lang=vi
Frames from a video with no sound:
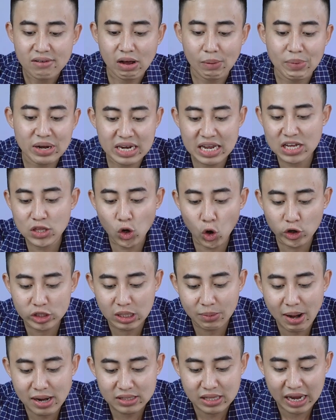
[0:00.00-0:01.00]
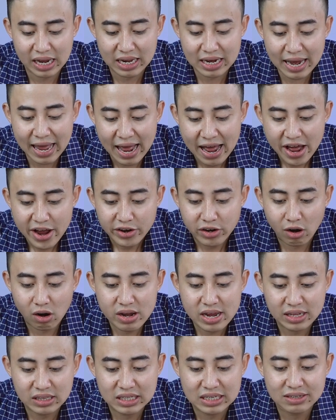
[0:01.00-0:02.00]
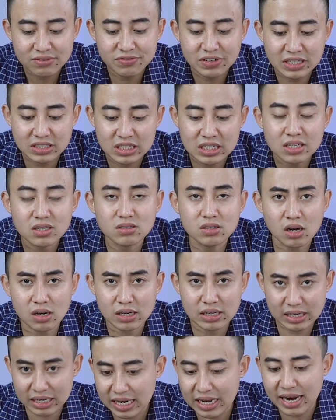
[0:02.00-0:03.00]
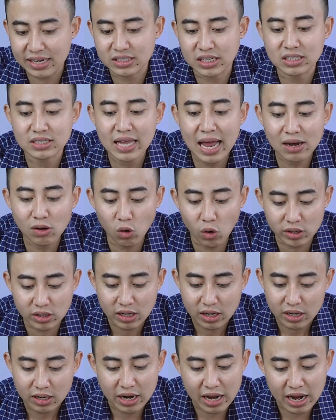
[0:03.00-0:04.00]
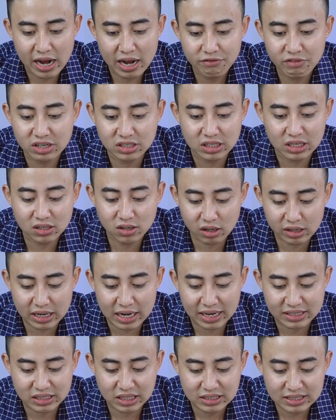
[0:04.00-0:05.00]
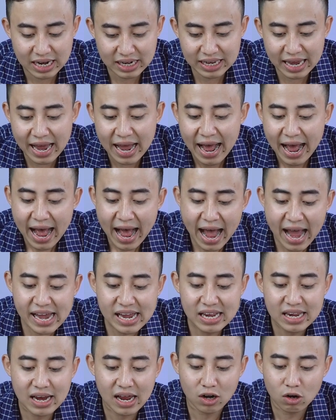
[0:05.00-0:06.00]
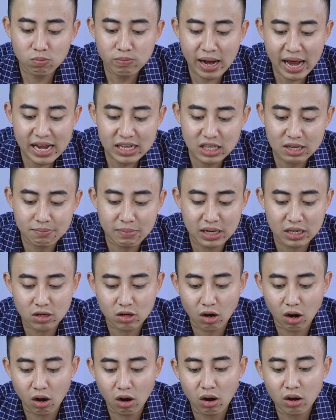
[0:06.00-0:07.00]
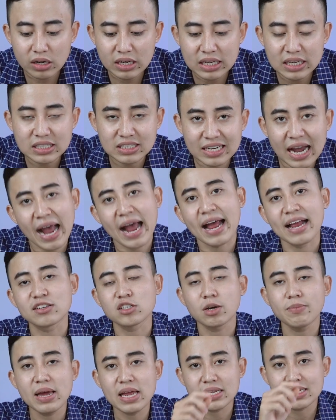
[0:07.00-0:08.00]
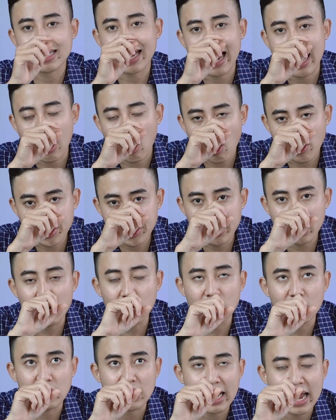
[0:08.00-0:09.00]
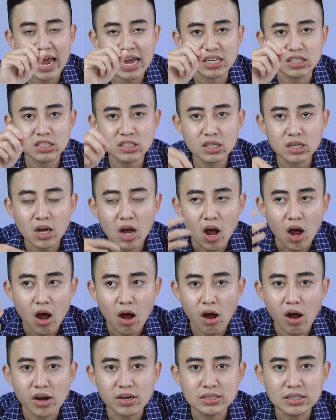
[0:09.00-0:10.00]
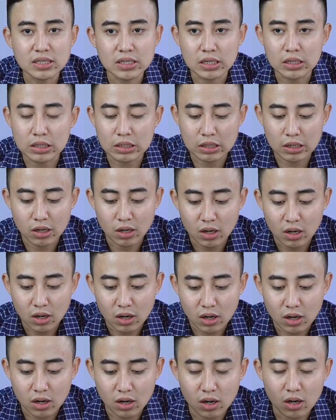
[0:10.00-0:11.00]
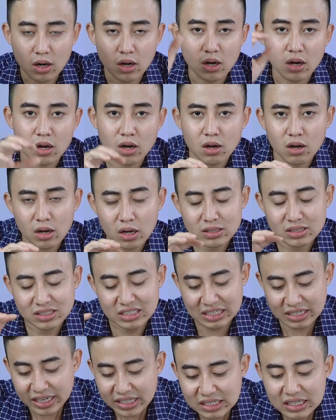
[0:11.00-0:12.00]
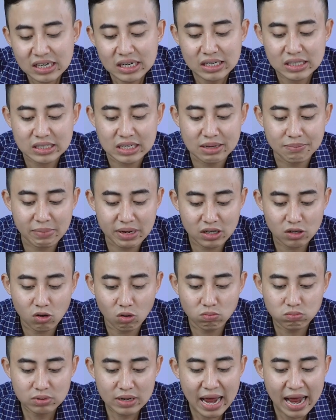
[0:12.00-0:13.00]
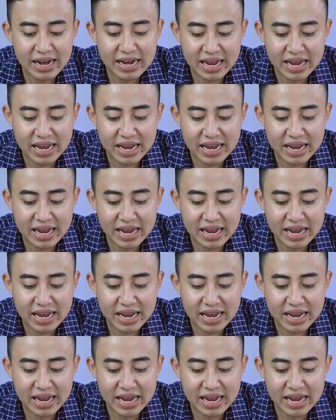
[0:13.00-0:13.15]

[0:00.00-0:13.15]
và mình đi thôi thì bạn thấy là nó hiện thị vị trí cực kỳ là chính xác luôn đấy vị trí cực kỳ là chính xác nha hay là lúc nãy thì mình có đi trả cho bên nhà Honor cái chiếc Honor uh, ờ, 9X á, thì mình cũng đã